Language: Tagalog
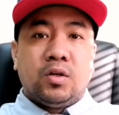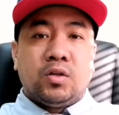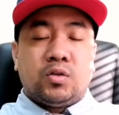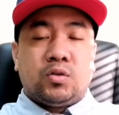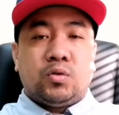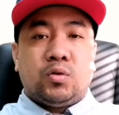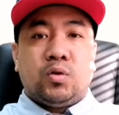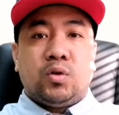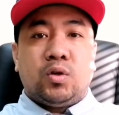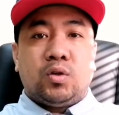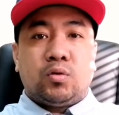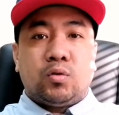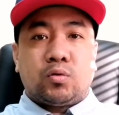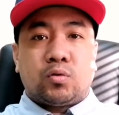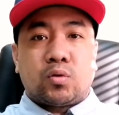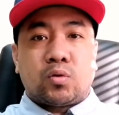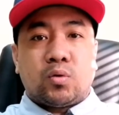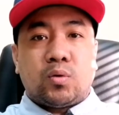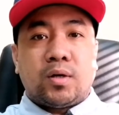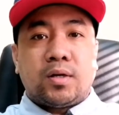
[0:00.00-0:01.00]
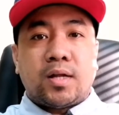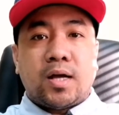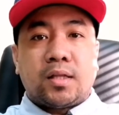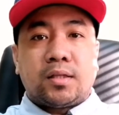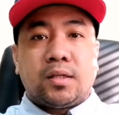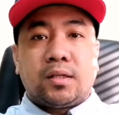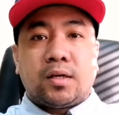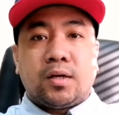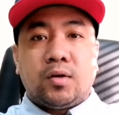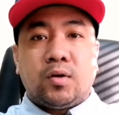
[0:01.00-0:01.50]
So, tuturuan
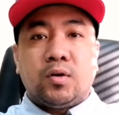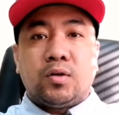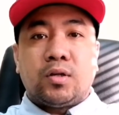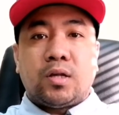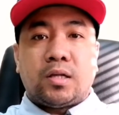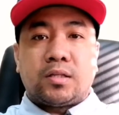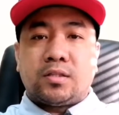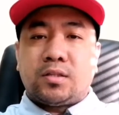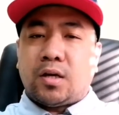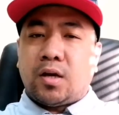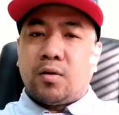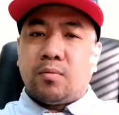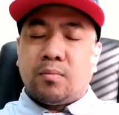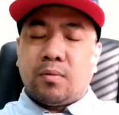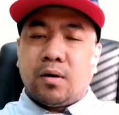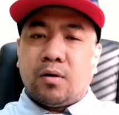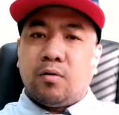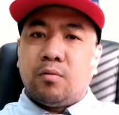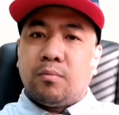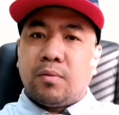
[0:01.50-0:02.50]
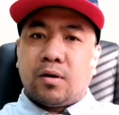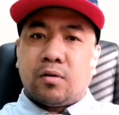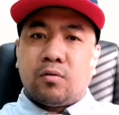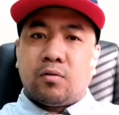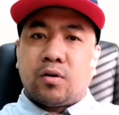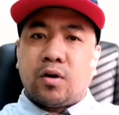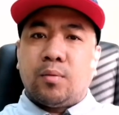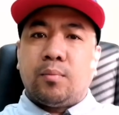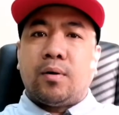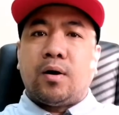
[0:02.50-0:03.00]
natin kayo at saka yung, kung
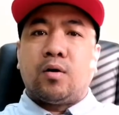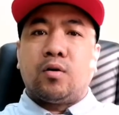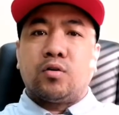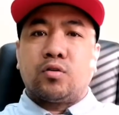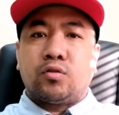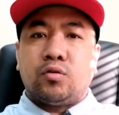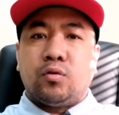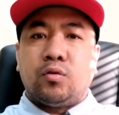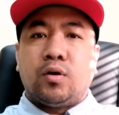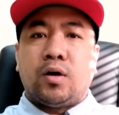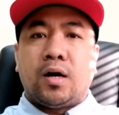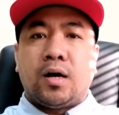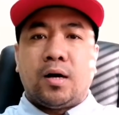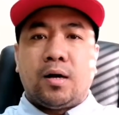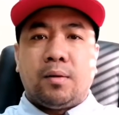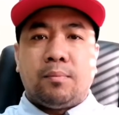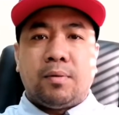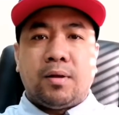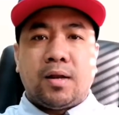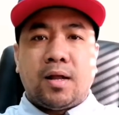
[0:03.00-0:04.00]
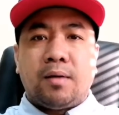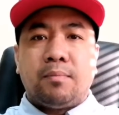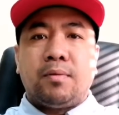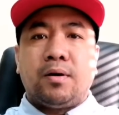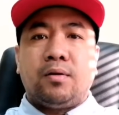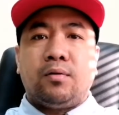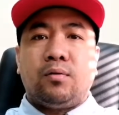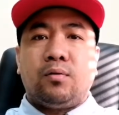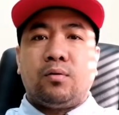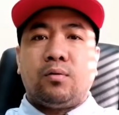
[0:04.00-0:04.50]
meron kayong mga gustong uh,
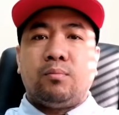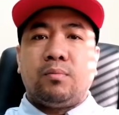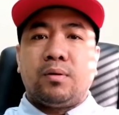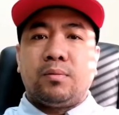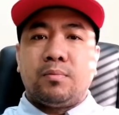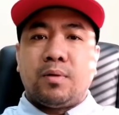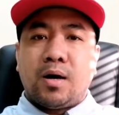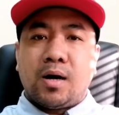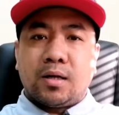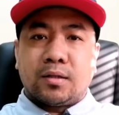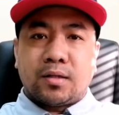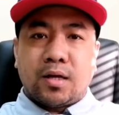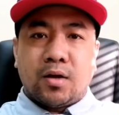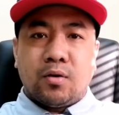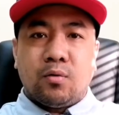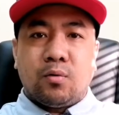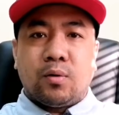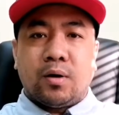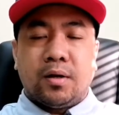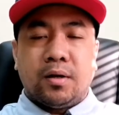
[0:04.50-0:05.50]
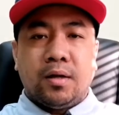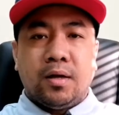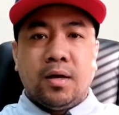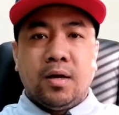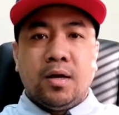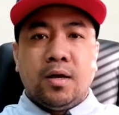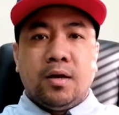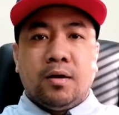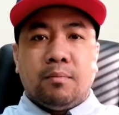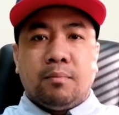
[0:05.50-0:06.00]
malaman o may mga katanungan,
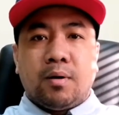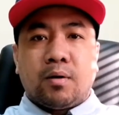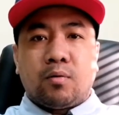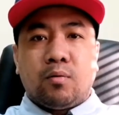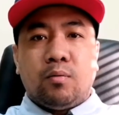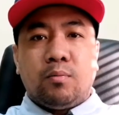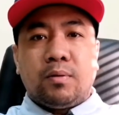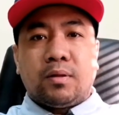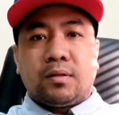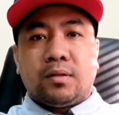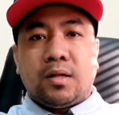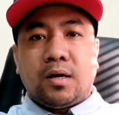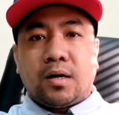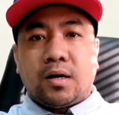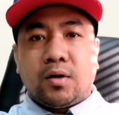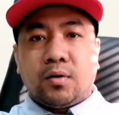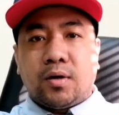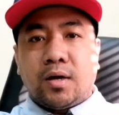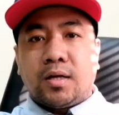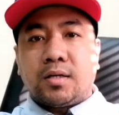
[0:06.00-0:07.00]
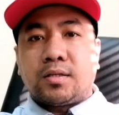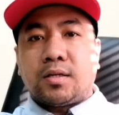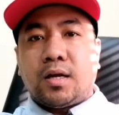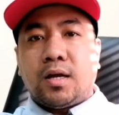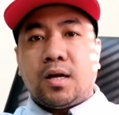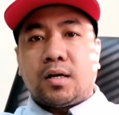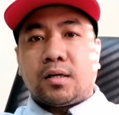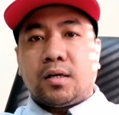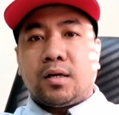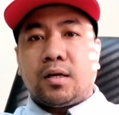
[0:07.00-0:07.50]
mag-comment lang kayo guys
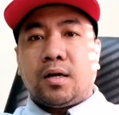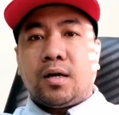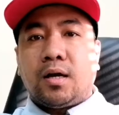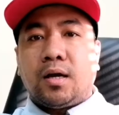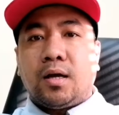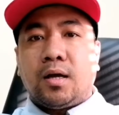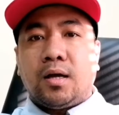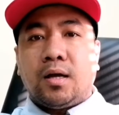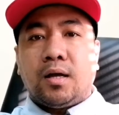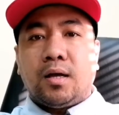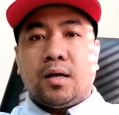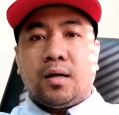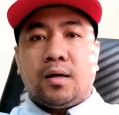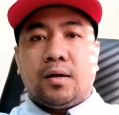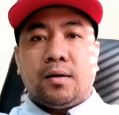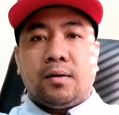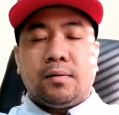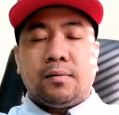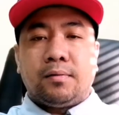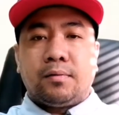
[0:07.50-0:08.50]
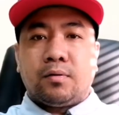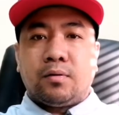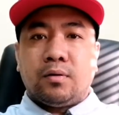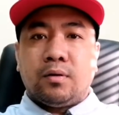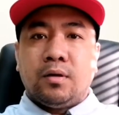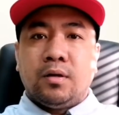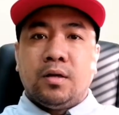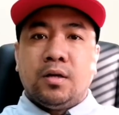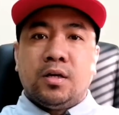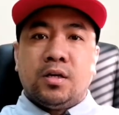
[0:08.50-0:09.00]
sa aking uh,
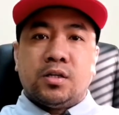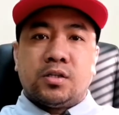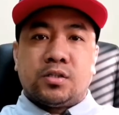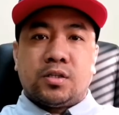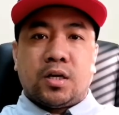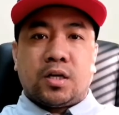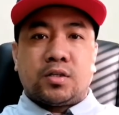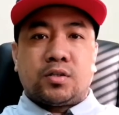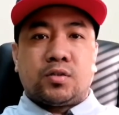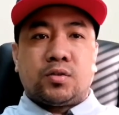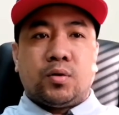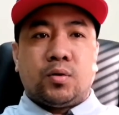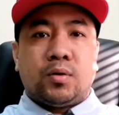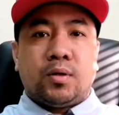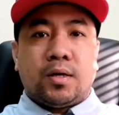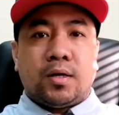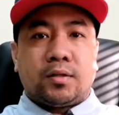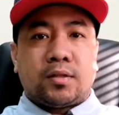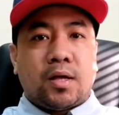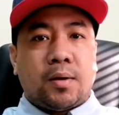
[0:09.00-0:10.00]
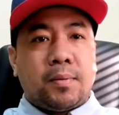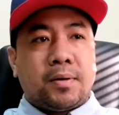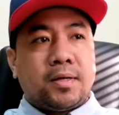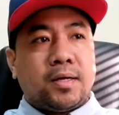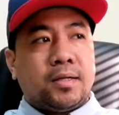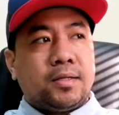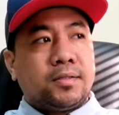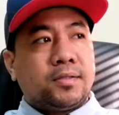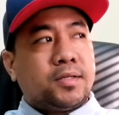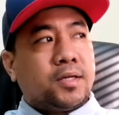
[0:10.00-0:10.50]
section na uh, tawag
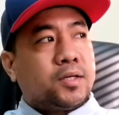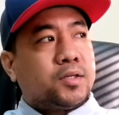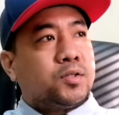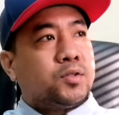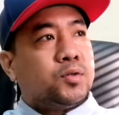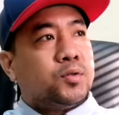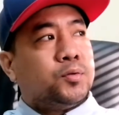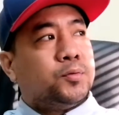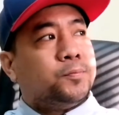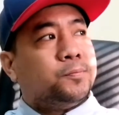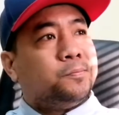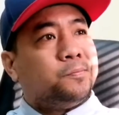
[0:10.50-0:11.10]
yan, section,